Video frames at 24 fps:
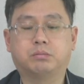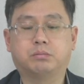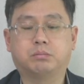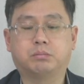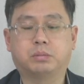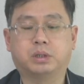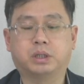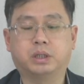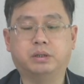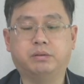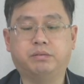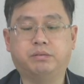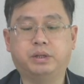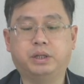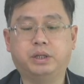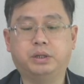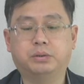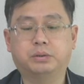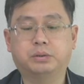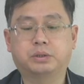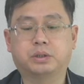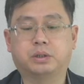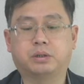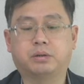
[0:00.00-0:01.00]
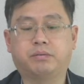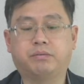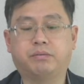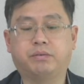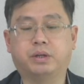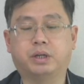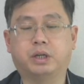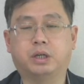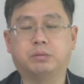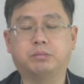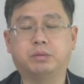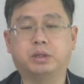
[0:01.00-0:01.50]
My videos are
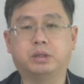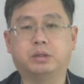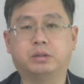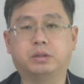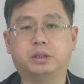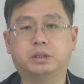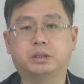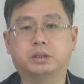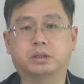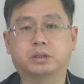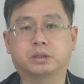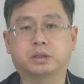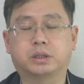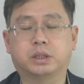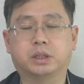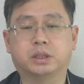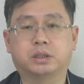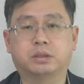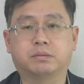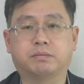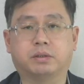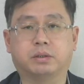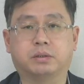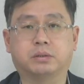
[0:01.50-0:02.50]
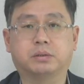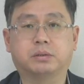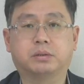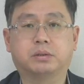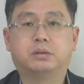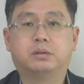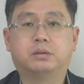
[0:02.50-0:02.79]
phenomenally successful.